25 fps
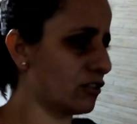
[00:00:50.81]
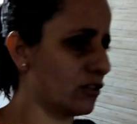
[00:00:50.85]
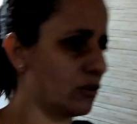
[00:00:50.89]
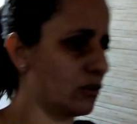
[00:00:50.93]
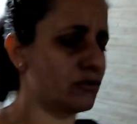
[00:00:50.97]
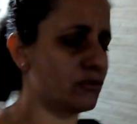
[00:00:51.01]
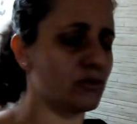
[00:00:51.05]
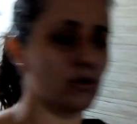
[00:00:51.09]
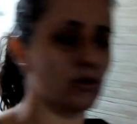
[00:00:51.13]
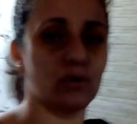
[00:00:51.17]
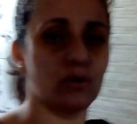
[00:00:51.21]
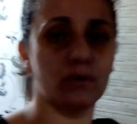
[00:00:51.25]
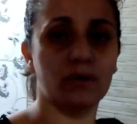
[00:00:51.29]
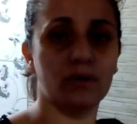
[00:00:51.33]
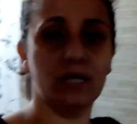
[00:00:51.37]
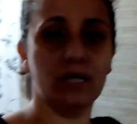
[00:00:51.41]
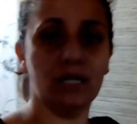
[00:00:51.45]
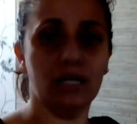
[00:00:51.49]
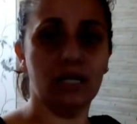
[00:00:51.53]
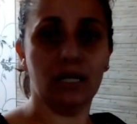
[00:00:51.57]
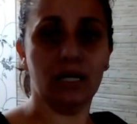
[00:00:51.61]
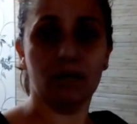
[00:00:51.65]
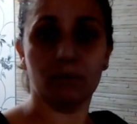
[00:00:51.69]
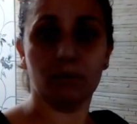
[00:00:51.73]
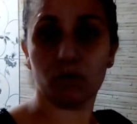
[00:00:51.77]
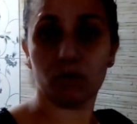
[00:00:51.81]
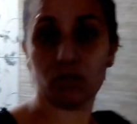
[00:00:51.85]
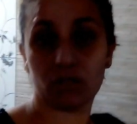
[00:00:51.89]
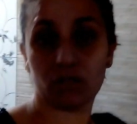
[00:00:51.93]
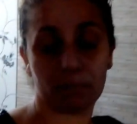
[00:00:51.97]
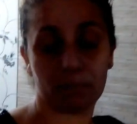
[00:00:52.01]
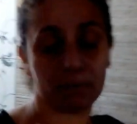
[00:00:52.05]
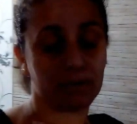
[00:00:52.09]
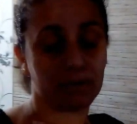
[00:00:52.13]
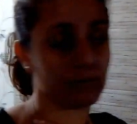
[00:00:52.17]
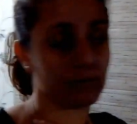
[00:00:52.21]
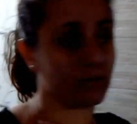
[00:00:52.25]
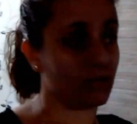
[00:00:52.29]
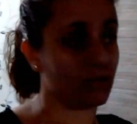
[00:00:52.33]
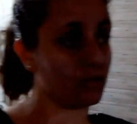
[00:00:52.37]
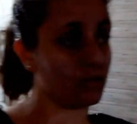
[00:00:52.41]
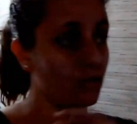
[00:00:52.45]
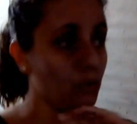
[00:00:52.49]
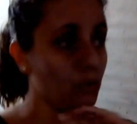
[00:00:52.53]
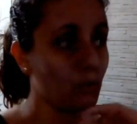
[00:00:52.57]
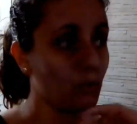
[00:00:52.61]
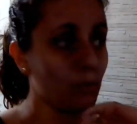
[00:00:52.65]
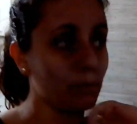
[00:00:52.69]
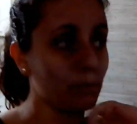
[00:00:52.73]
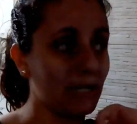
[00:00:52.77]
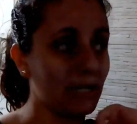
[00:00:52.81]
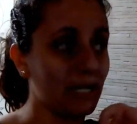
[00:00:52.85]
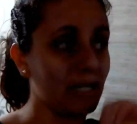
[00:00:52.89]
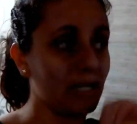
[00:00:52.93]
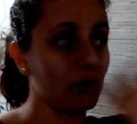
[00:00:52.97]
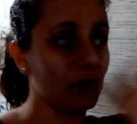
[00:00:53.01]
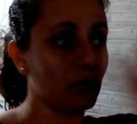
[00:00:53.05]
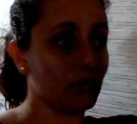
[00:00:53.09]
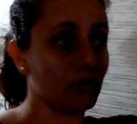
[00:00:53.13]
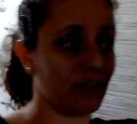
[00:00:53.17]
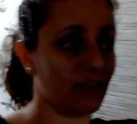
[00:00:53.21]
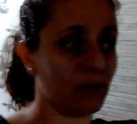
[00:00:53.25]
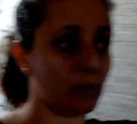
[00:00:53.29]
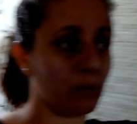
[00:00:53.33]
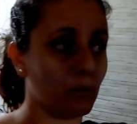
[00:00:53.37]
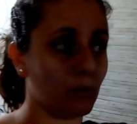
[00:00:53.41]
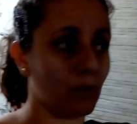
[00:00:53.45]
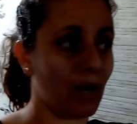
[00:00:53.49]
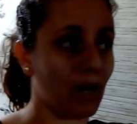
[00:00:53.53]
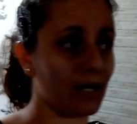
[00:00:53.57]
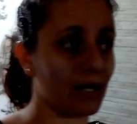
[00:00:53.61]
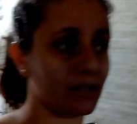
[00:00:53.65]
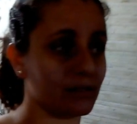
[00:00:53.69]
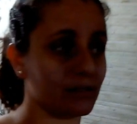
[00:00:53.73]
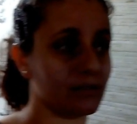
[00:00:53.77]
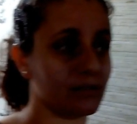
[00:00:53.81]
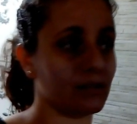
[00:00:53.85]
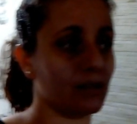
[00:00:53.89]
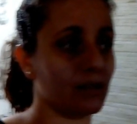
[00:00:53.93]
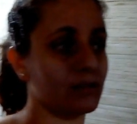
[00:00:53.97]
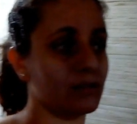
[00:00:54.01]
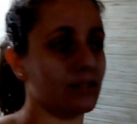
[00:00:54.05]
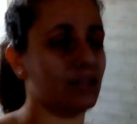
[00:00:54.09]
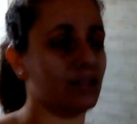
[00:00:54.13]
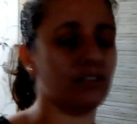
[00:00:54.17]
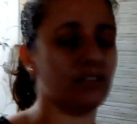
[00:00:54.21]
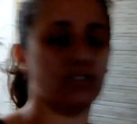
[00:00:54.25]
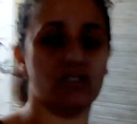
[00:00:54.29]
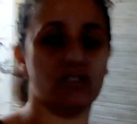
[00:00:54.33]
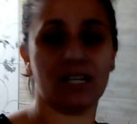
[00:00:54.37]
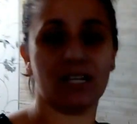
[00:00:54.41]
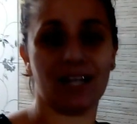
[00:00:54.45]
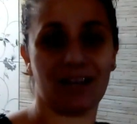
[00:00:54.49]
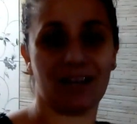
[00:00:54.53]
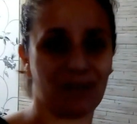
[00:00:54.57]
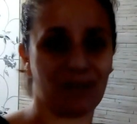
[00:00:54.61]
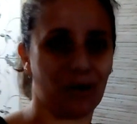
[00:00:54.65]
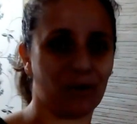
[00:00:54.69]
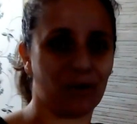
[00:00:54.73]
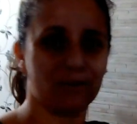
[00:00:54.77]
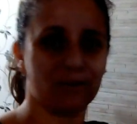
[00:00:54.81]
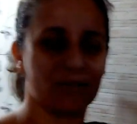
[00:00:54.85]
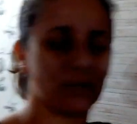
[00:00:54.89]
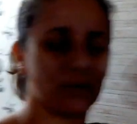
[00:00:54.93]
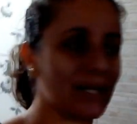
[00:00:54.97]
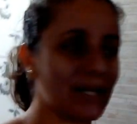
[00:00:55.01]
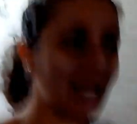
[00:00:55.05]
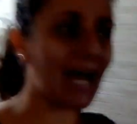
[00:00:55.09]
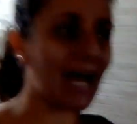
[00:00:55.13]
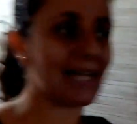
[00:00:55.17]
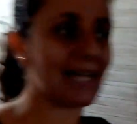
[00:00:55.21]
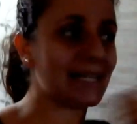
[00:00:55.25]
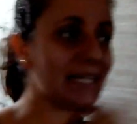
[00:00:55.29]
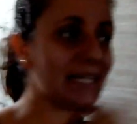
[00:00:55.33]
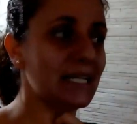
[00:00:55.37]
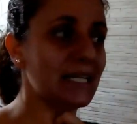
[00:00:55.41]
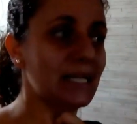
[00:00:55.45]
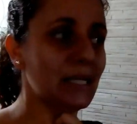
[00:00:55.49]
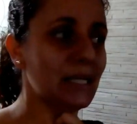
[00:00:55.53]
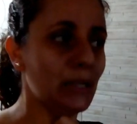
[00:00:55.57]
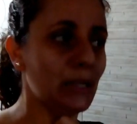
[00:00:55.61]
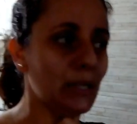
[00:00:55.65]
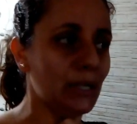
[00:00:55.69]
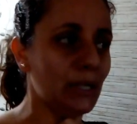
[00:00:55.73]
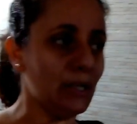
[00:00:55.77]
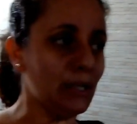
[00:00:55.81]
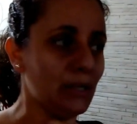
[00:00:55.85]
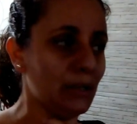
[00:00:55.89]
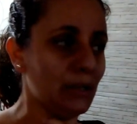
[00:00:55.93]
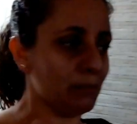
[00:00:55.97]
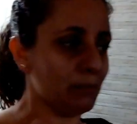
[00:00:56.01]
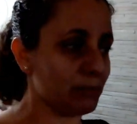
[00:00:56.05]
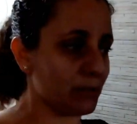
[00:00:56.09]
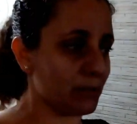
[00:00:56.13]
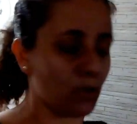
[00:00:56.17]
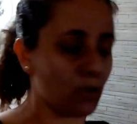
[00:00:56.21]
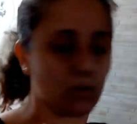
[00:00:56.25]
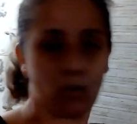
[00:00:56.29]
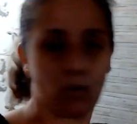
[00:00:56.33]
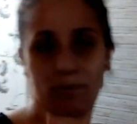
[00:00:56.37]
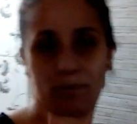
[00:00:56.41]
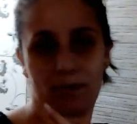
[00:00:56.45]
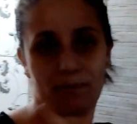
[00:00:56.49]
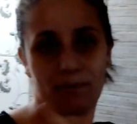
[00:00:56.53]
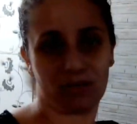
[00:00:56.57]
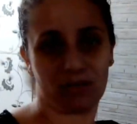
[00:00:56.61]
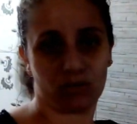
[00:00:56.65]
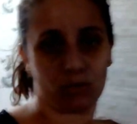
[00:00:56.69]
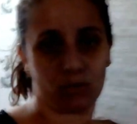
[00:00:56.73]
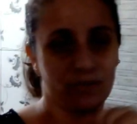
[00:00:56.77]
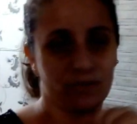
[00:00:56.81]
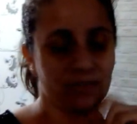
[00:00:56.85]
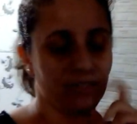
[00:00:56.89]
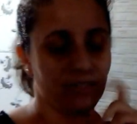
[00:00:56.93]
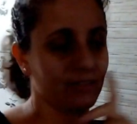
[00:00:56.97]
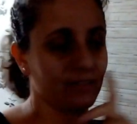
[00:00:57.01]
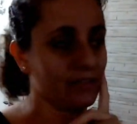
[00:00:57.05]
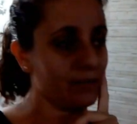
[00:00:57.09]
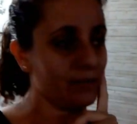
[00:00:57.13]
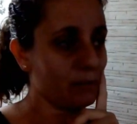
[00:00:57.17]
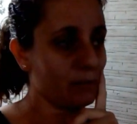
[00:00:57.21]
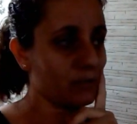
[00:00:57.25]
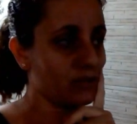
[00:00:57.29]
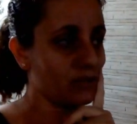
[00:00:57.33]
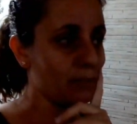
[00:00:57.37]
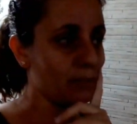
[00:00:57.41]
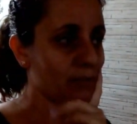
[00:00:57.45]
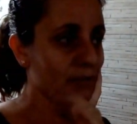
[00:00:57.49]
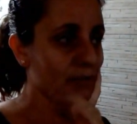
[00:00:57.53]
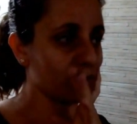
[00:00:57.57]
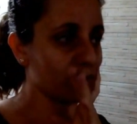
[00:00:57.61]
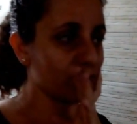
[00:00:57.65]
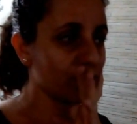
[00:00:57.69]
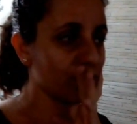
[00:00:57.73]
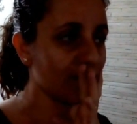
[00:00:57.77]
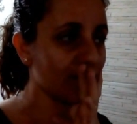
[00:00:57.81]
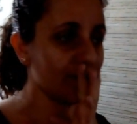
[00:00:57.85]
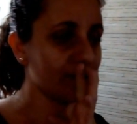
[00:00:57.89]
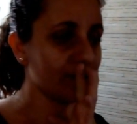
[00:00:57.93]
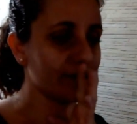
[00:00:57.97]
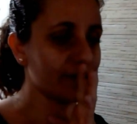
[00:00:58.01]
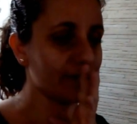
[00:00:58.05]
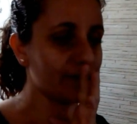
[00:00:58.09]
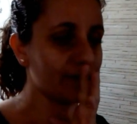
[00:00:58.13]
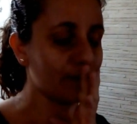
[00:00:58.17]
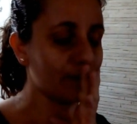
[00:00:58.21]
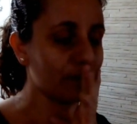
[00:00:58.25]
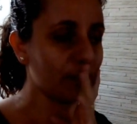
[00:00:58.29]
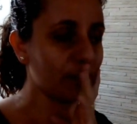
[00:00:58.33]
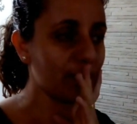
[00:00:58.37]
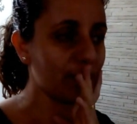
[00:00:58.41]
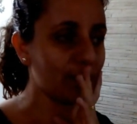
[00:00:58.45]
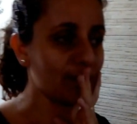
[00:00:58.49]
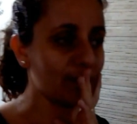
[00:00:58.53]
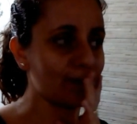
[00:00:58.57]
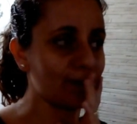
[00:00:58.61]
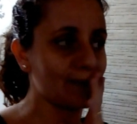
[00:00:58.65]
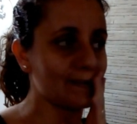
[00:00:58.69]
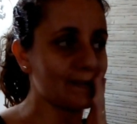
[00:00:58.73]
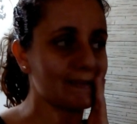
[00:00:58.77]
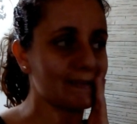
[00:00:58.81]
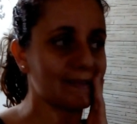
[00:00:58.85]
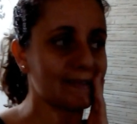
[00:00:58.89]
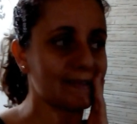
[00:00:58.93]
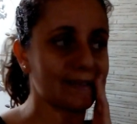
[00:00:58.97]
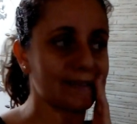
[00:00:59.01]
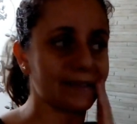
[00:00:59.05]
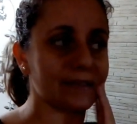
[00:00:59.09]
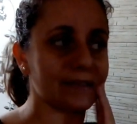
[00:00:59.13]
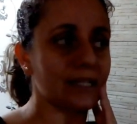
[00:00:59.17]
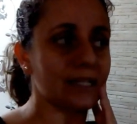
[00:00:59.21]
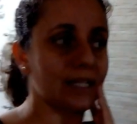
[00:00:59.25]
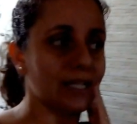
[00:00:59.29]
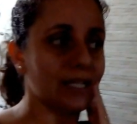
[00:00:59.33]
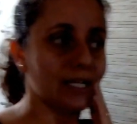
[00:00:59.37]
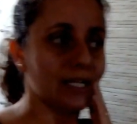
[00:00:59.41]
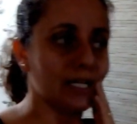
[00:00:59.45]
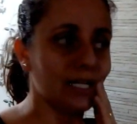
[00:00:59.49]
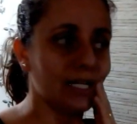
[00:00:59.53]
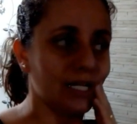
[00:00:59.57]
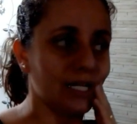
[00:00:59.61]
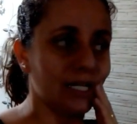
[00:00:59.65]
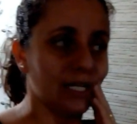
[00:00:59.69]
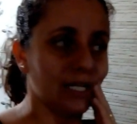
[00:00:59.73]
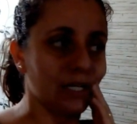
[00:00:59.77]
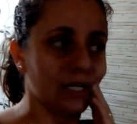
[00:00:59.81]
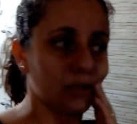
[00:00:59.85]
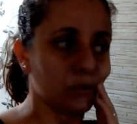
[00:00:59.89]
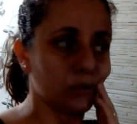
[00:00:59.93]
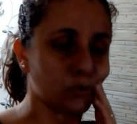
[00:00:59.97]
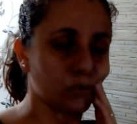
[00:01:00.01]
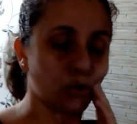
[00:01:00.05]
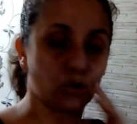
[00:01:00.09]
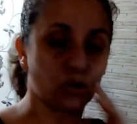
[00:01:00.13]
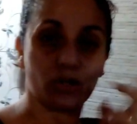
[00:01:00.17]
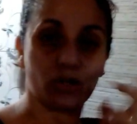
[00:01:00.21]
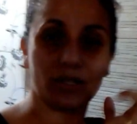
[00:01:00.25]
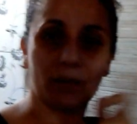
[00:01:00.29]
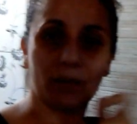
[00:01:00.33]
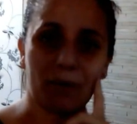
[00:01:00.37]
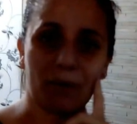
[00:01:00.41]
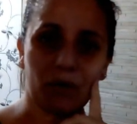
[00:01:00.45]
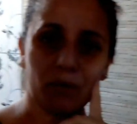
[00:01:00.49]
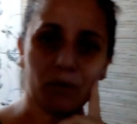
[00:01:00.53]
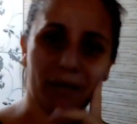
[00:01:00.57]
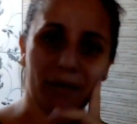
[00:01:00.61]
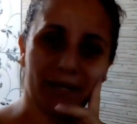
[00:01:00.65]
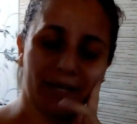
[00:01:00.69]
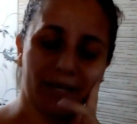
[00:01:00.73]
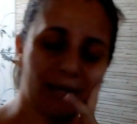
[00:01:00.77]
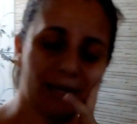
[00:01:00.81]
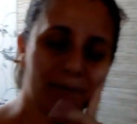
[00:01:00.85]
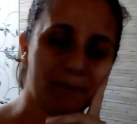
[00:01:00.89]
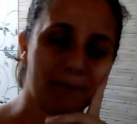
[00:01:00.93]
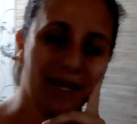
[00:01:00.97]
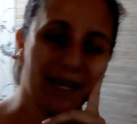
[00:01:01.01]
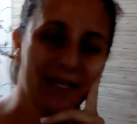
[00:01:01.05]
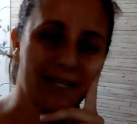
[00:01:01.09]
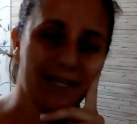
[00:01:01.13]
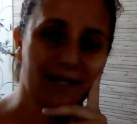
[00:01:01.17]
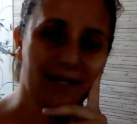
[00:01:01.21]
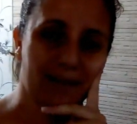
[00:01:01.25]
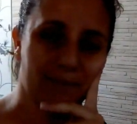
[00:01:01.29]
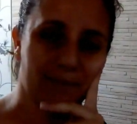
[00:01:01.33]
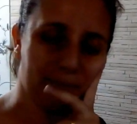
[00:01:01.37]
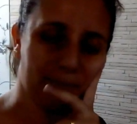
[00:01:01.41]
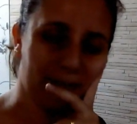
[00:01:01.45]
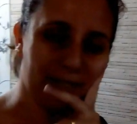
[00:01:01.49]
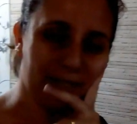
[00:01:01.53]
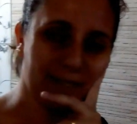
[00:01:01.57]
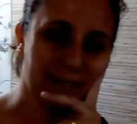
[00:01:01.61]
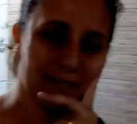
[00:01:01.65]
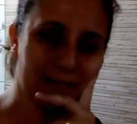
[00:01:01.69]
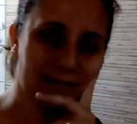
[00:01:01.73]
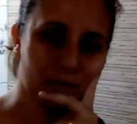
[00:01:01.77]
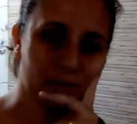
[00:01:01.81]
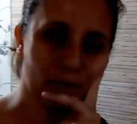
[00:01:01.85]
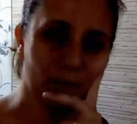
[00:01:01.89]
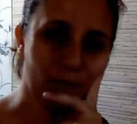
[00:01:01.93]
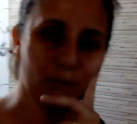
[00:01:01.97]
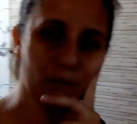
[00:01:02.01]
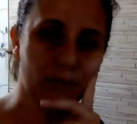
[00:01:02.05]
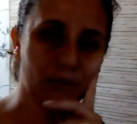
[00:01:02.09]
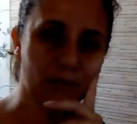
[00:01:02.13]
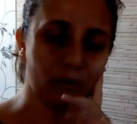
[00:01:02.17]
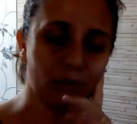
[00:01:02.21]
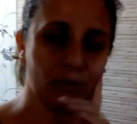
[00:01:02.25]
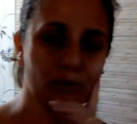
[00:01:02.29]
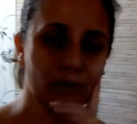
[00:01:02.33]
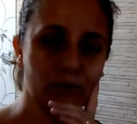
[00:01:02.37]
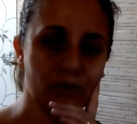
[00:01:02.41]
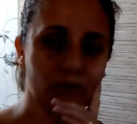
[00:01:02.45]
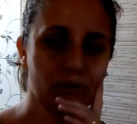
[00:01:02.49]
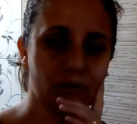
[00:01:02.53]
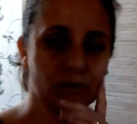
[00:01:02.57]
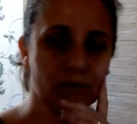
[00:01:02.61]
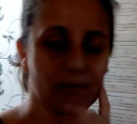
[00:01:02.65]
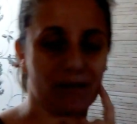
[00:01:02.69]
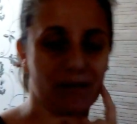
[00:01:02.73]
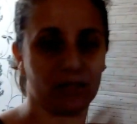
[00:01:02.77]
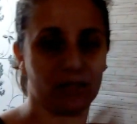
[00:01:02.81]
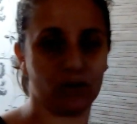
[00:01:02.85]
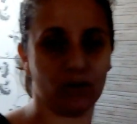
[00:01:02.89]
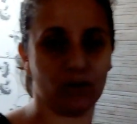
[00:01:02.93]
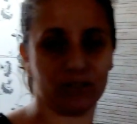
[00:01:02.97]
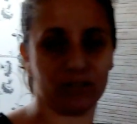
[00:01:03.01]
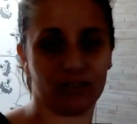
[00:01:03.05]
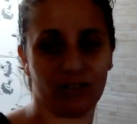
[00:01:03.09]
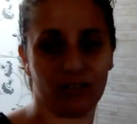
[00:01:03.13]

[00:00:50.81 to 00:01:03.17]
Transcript: Eu vou mostrar pra vocês o que eu comprei. Hoje é quarta, decidi gravar agora do nada. Porque eu comprei umas coisinhas que eu queria mostrar pra vocês e depois... Eu tô doida pra comer aquele Mac Alemanha do, do McDonald's.